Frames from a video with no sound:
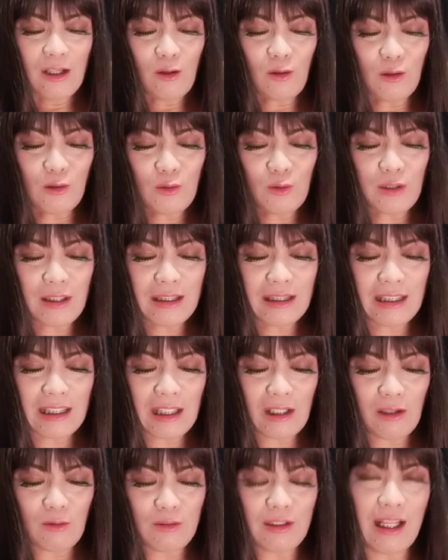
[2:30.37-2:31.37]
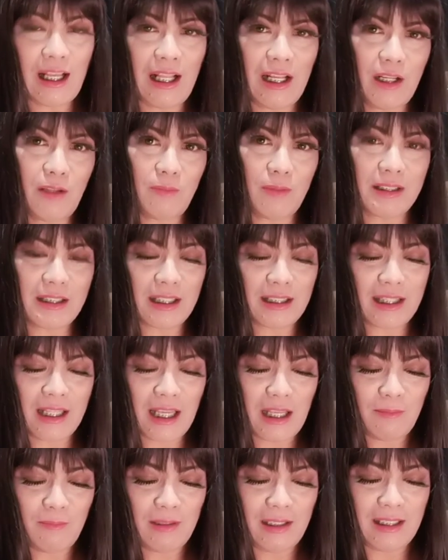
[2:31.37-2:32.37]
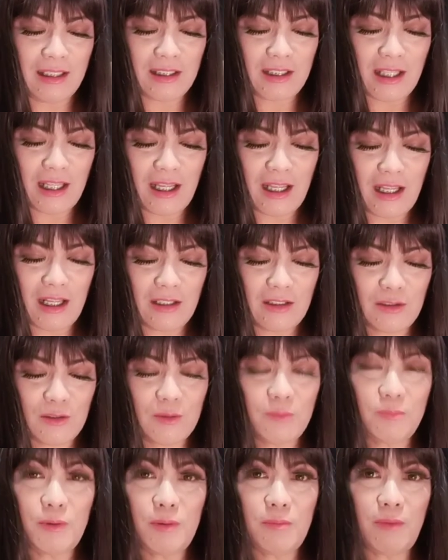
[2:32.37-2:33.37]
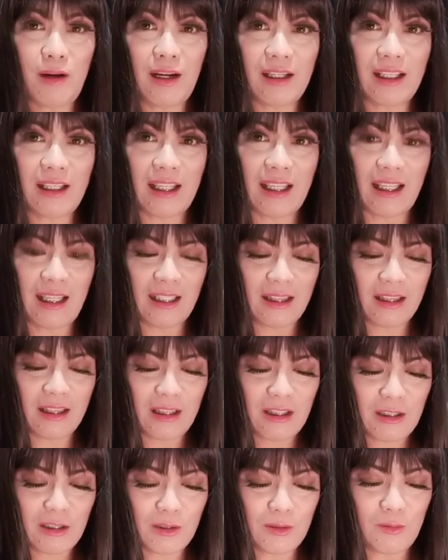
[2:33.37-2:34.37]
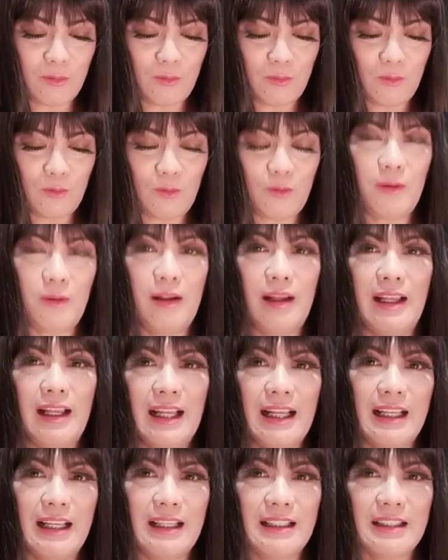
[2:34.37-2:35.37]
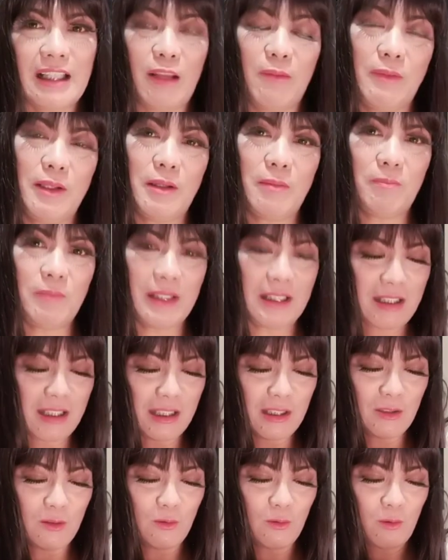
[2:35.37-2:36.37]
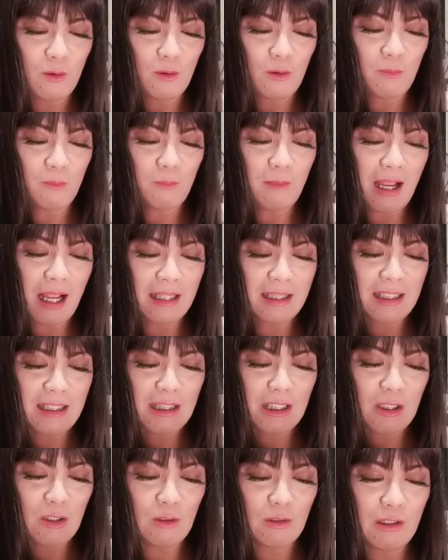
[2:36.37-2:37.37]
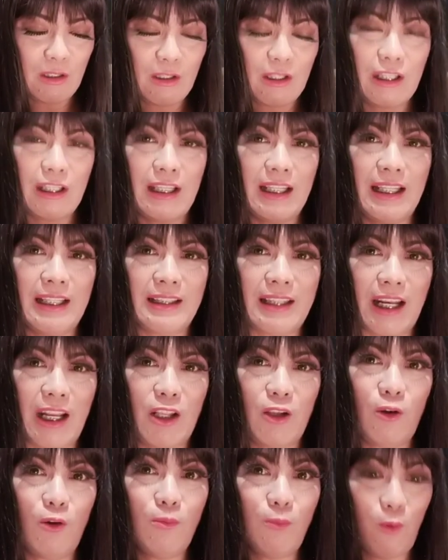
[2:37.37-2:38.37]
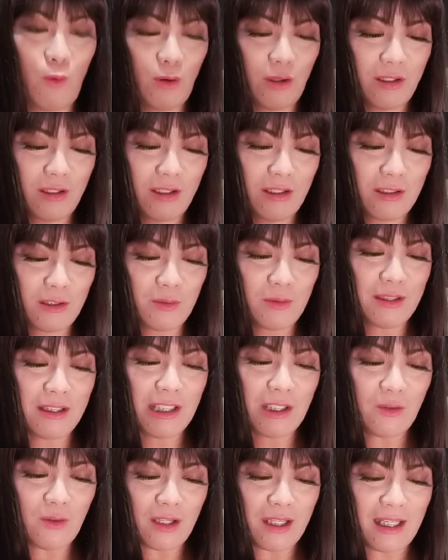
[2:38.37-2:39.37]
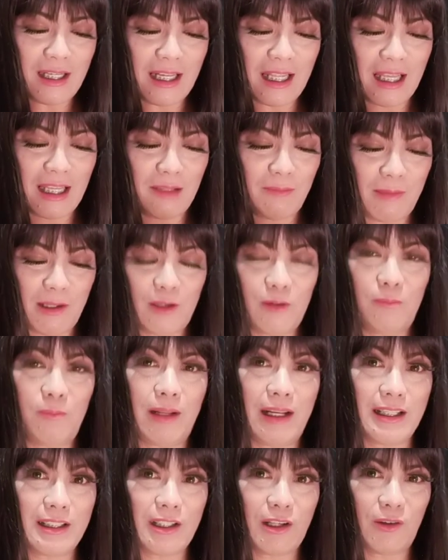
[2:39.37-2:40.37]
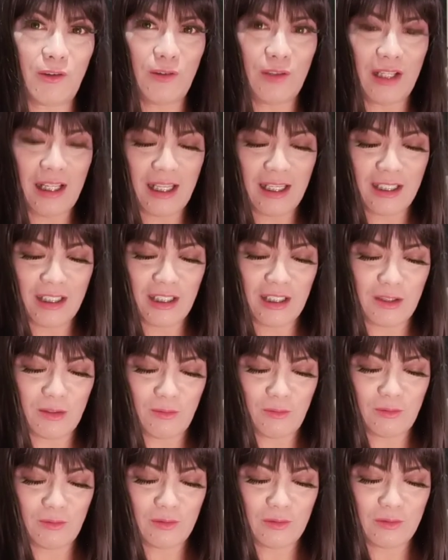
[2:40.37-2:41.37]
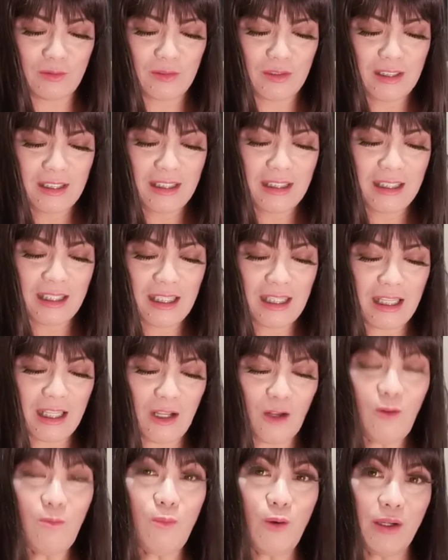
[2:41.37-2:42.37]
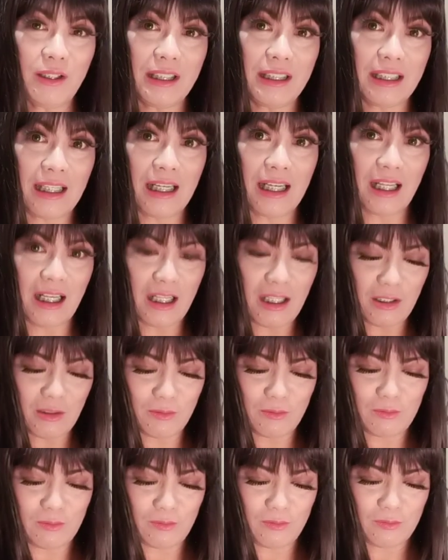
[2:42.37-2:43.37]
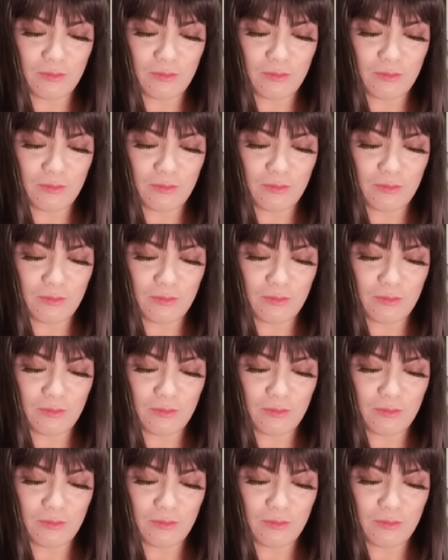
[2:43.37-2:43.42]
Although hindi ako nakalabas at nakabili sa supermarket, so sabi ng pinsan ko, bakit hindi ko na itry umorder? So hindi ko akala akalain meron pala sa online nito. Kaya umorder na lang ako.